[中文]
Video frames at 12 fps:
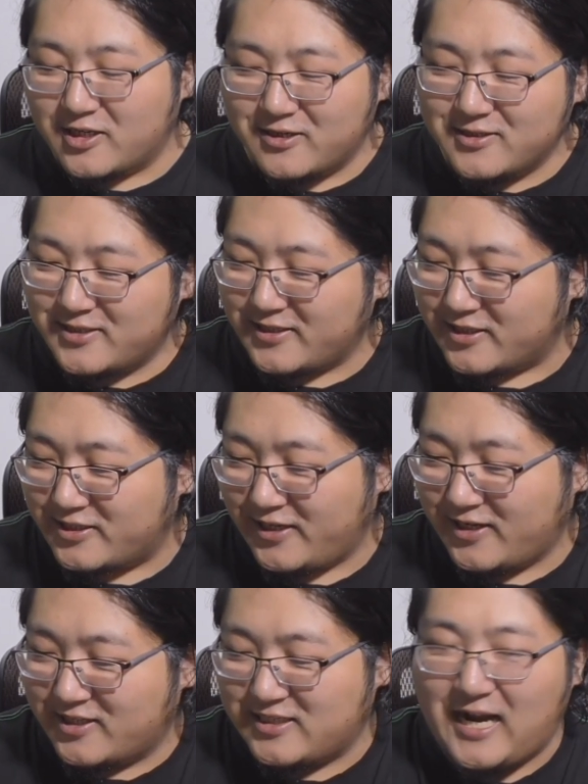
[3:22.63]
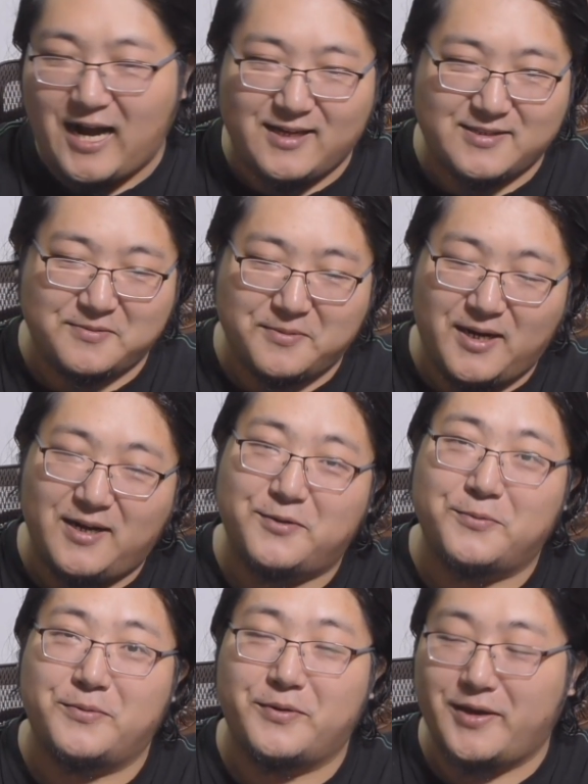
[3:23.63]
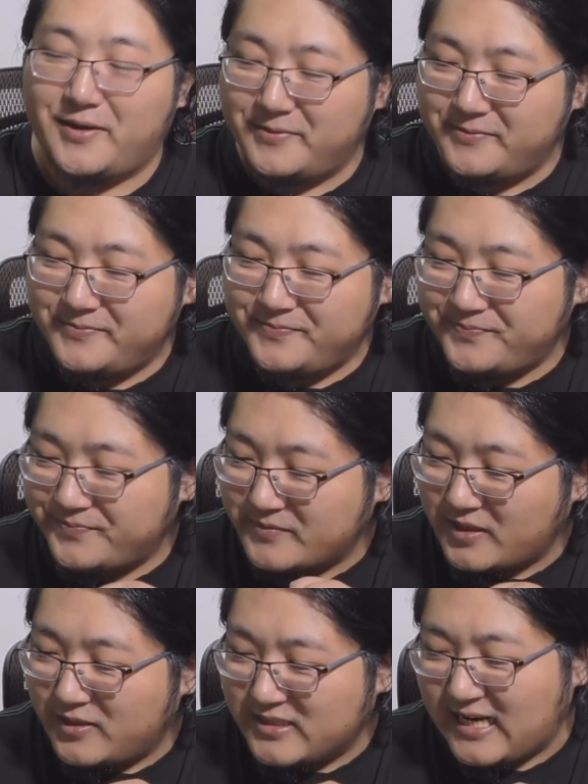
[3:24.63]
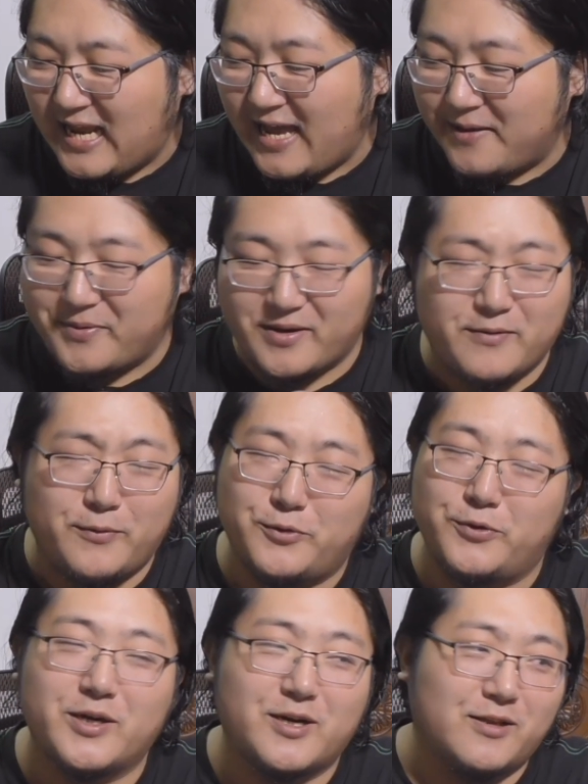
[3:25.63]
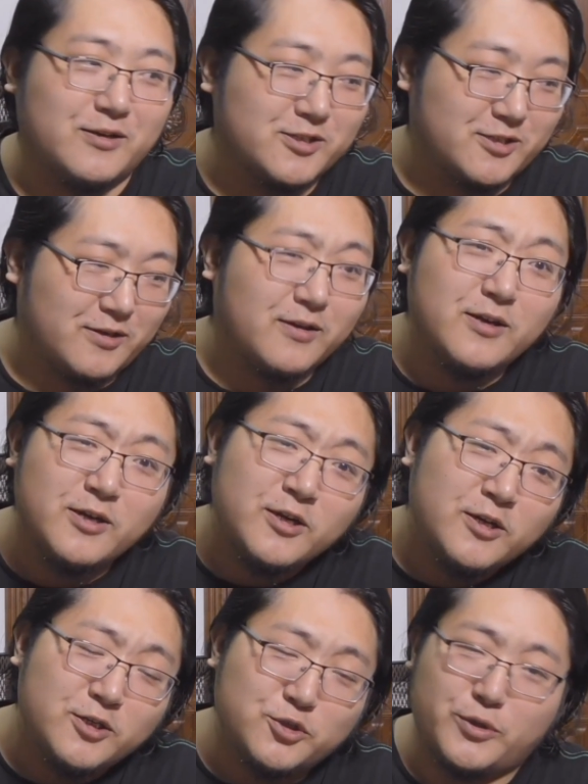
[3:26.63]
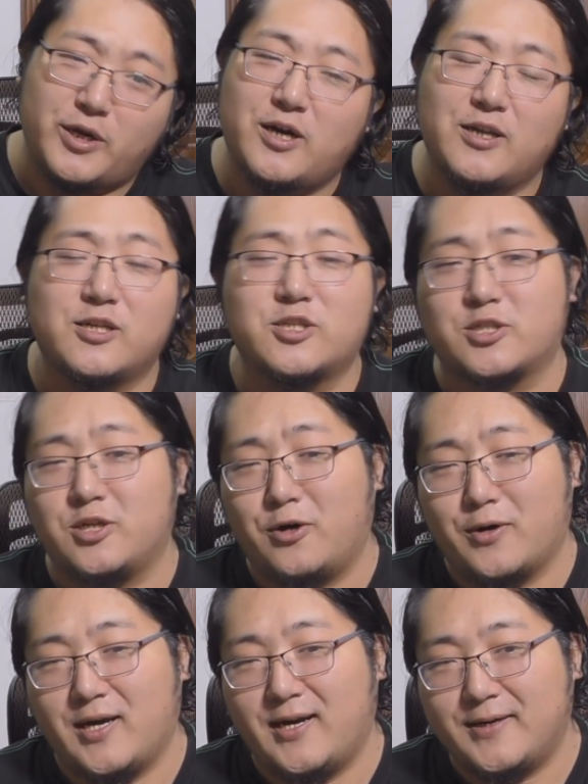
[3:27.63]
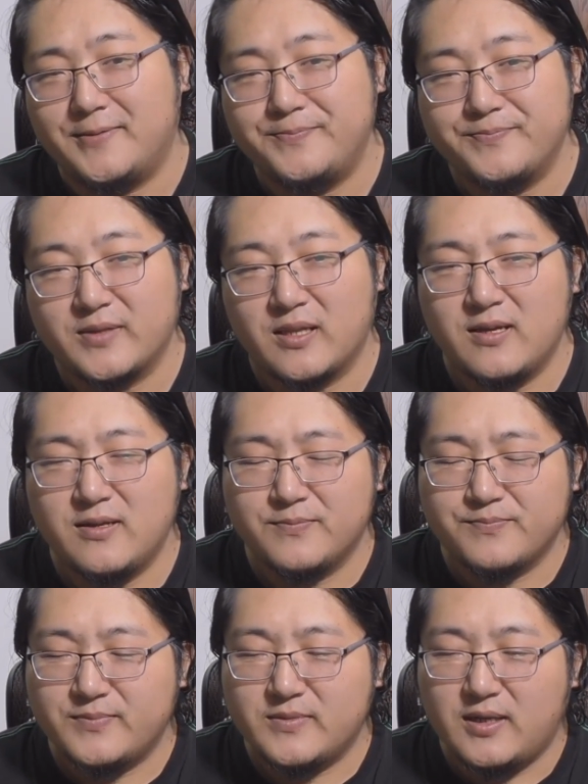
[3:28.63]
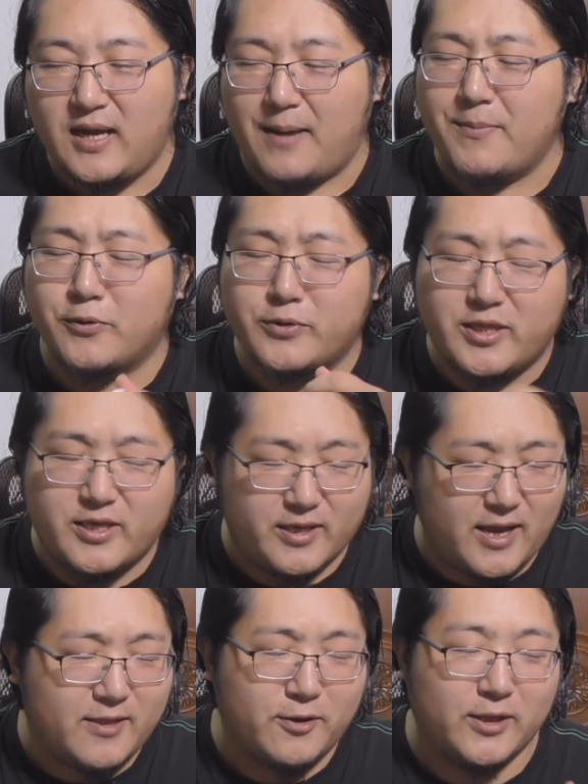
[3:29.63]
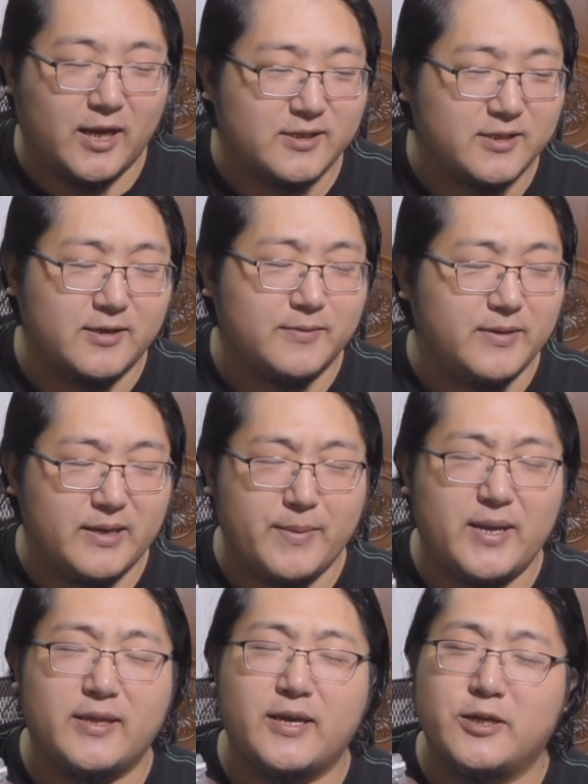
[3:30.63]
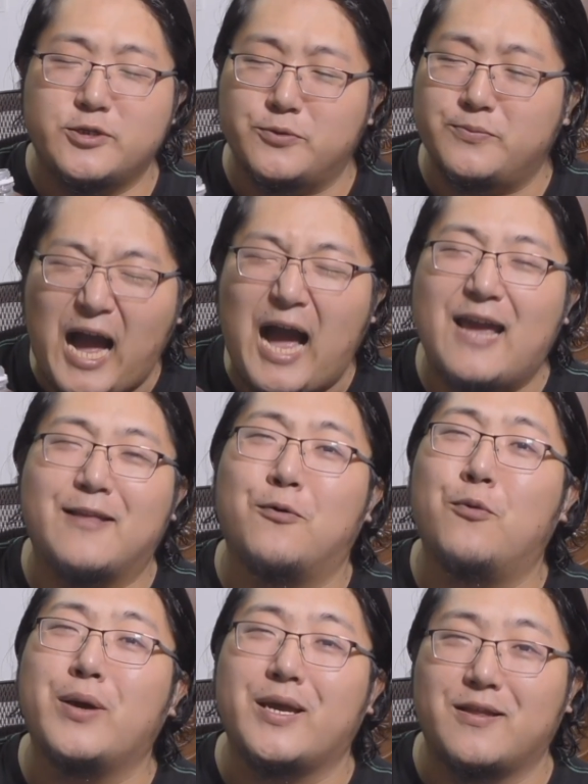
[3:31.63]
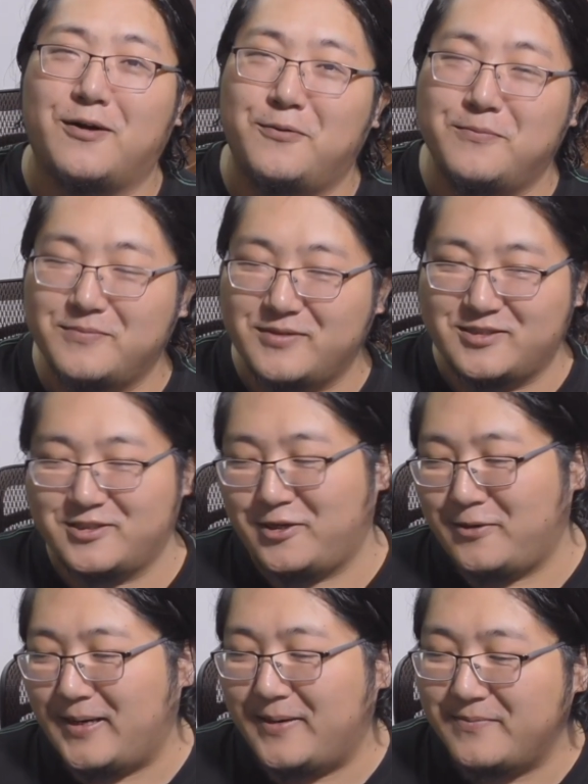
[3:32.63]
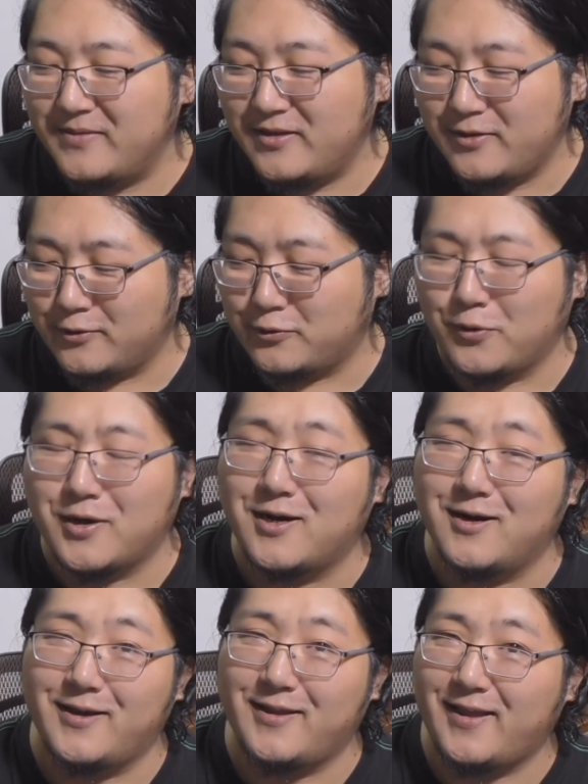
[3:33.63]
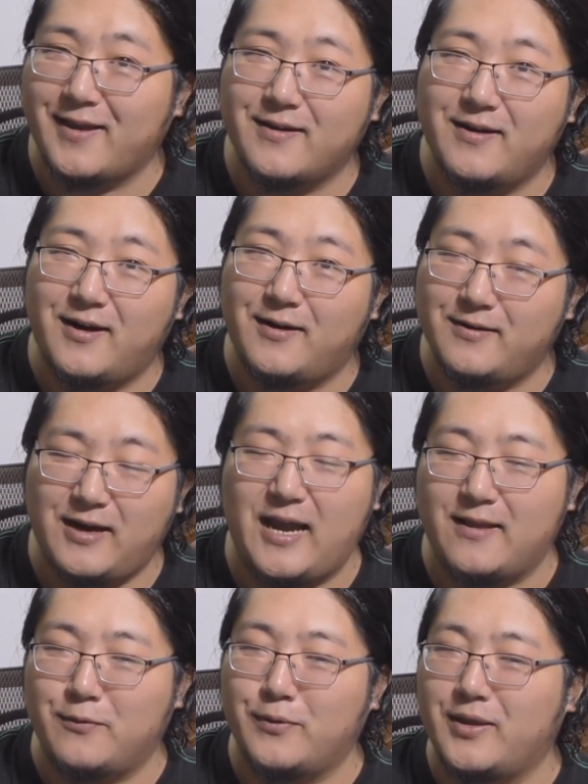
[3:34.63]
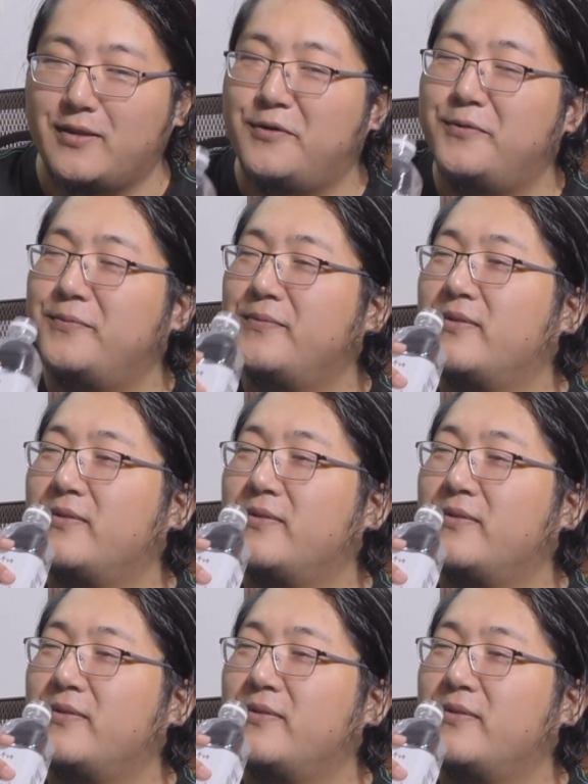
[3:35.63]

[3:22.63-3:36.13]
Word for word: 承认自己是一个傻子吧？对不对？再来一瓶，我觉得可能是水喝的少了。还没有体验到它这个里面那一种爱的味道，你知道吧？要多喝一点啊，爱的味道。